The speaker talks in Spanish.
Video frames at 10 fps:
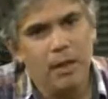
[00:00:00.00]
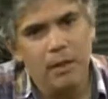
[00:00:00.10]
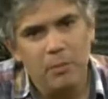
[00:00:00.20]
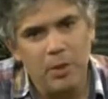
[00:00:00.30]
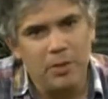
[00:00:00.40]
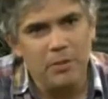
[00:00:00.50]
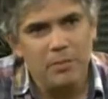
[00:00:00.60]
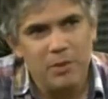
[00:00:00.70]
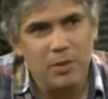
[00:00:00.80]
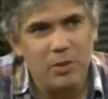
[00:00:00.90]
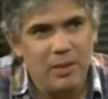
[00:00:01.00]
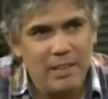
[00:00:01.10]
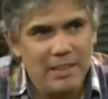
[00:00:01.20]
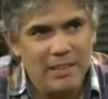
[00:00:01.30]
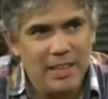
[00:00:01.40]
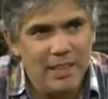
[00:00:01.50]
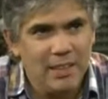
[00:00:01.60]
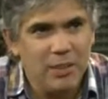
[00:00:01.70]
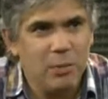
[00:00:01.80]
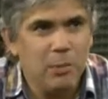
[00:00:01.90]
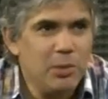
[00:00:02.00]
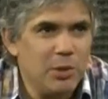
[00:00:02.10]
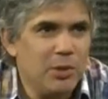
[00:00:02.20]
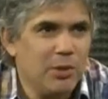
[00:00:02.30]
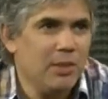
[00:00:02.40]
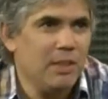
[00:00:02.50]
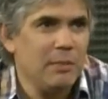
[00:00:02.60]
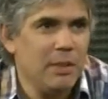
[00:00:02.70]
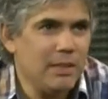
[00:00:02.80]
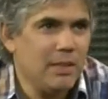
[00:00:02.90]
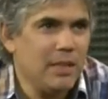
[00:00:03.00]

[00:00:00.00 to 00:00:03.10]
bueno, este como muchos otros temas